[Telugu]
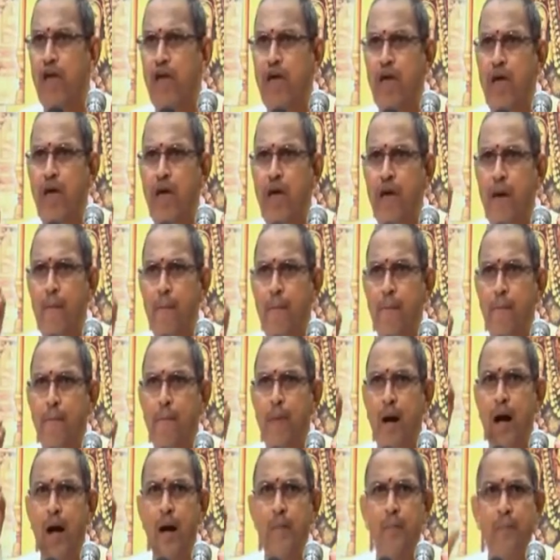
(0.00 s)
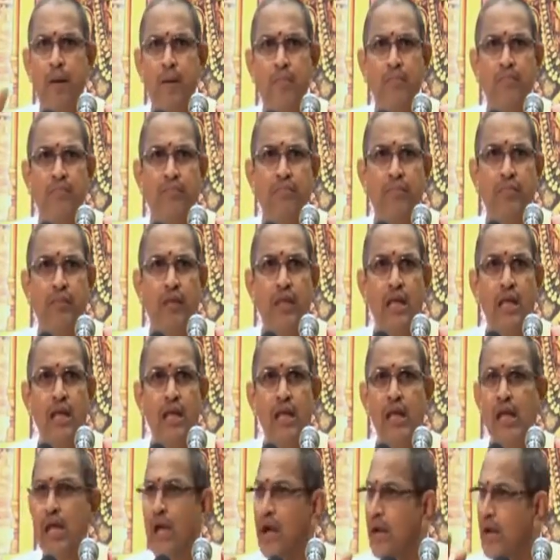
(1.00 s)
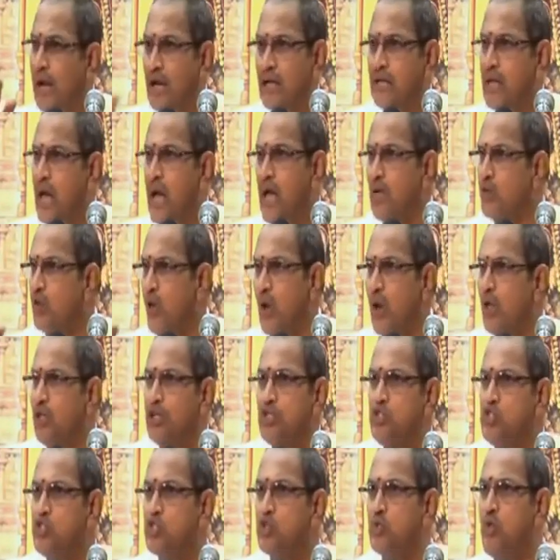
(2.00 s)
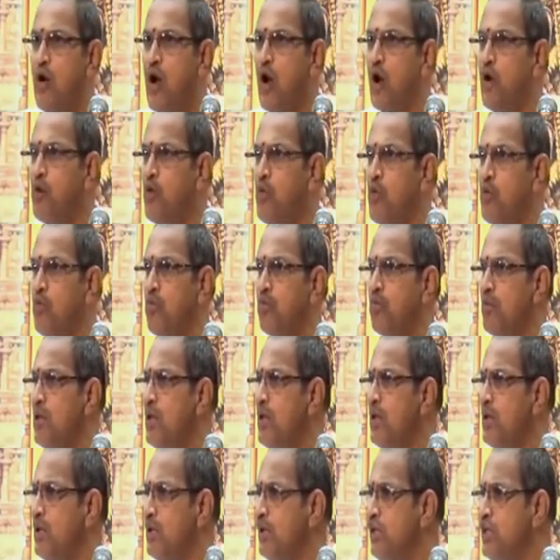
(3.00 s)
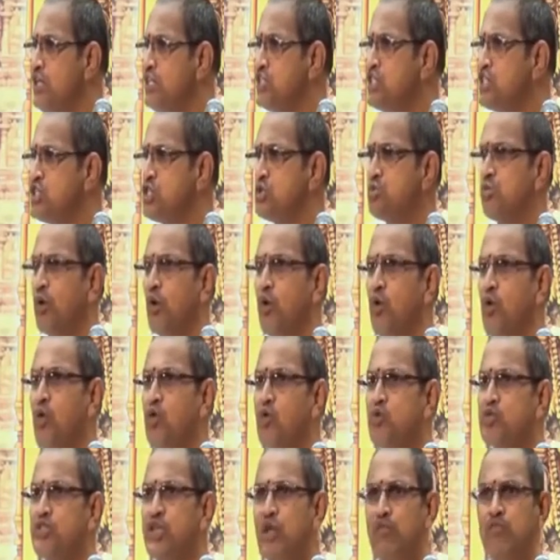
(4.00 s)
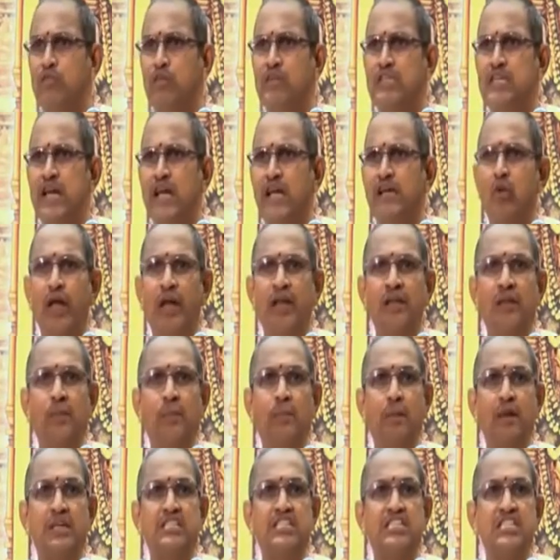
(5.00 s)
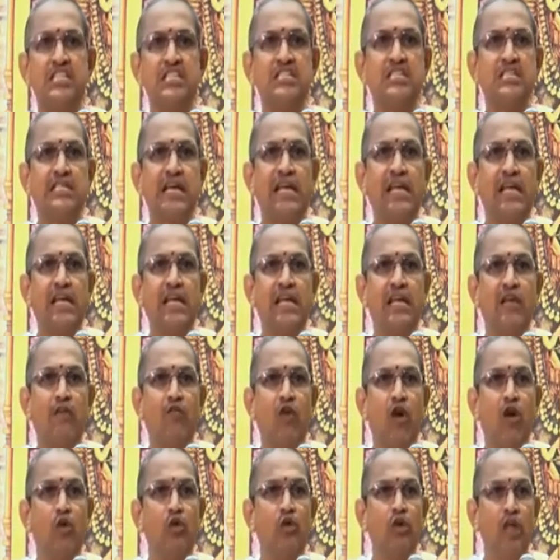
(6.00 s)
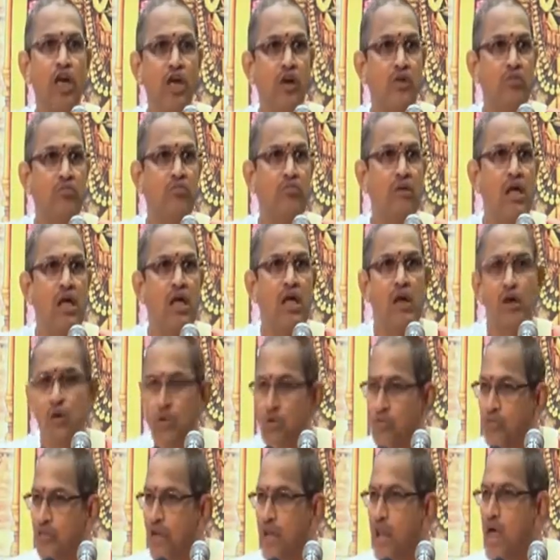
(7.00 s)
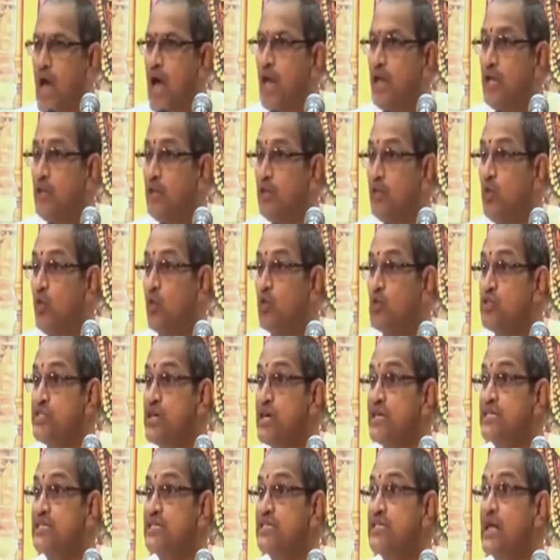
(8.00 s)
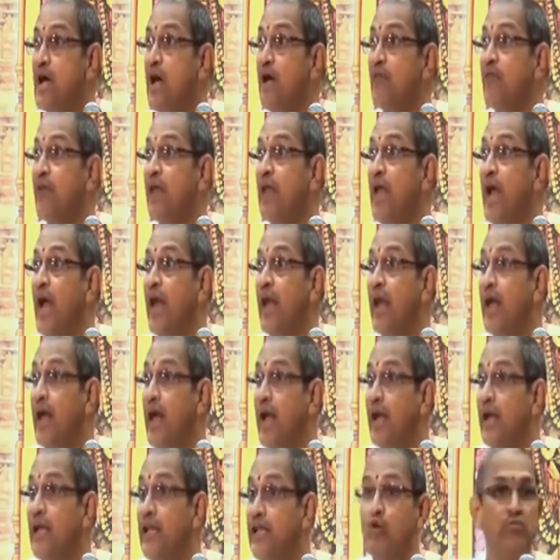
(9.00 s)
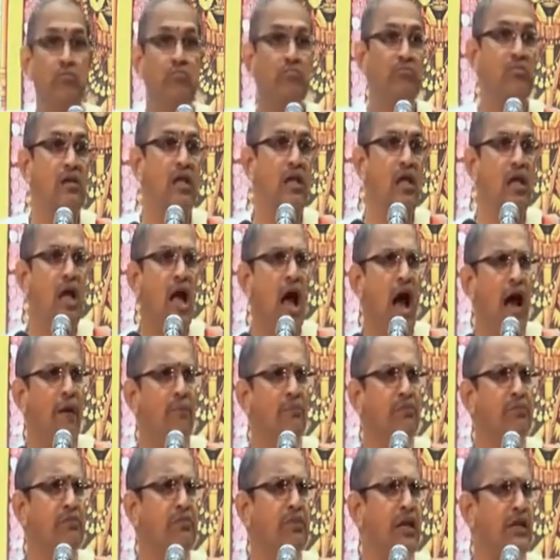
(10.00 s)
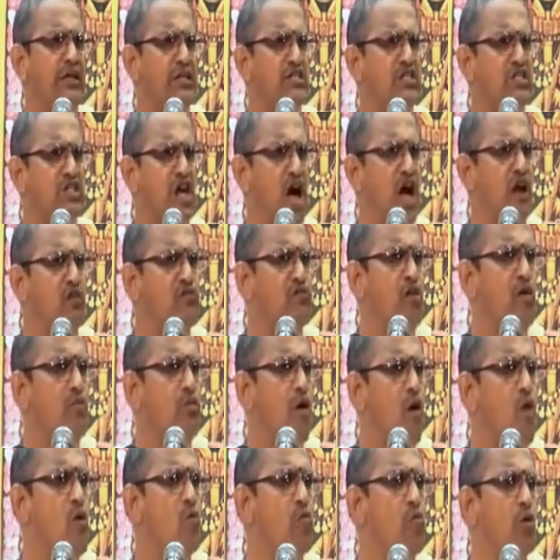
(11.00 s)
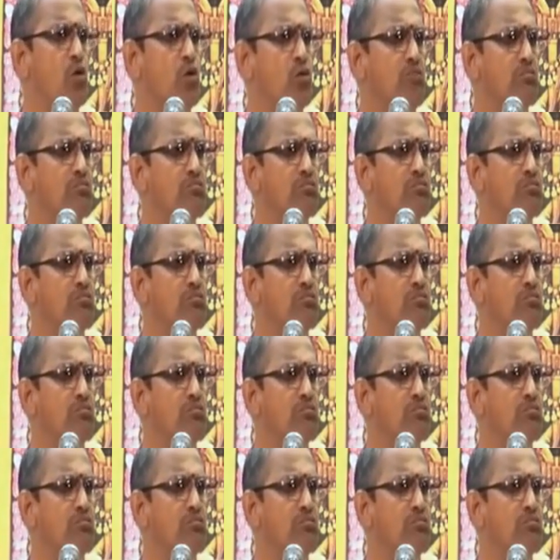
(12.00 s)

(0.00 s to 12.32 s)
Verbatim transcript: వేం పాపం కట తొలగించువాడు ఈశ్వరుడు సర్వజగ ఆయనని ప్రశ్నించగలిగిన వారు లేరు నువ్వు ఇలా ఎందుకు చేస్తావని అడగగలడు అంతటి సార్వభౌముడు